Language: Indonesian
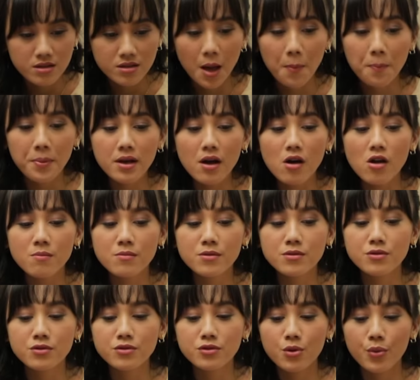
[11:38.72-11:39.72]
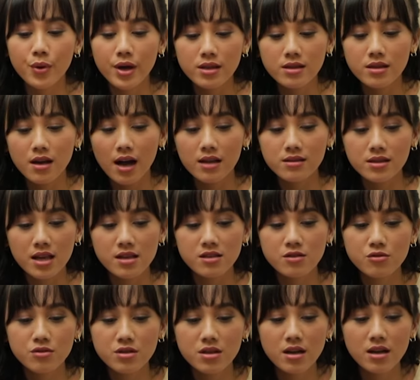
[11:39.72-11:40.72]
tapi kalau menurut gue dengan
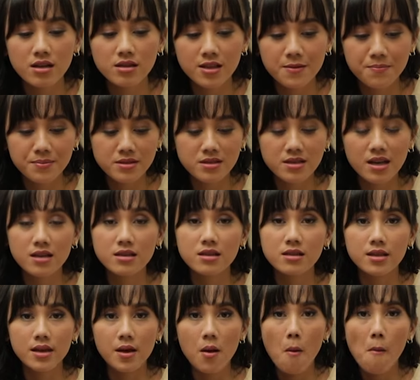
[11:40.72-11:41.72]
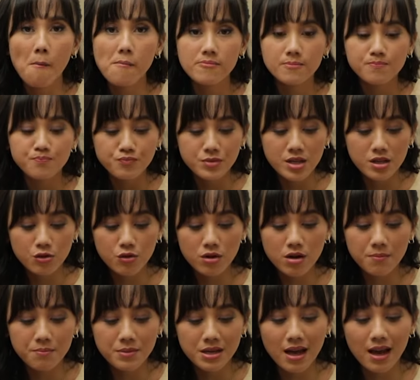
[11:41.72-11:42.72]
tekstur dia yang tipis kayak gini itu
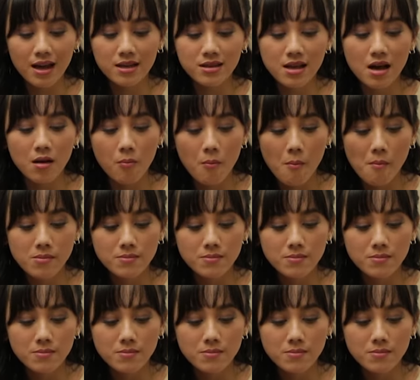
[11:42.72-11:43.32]
lebih enak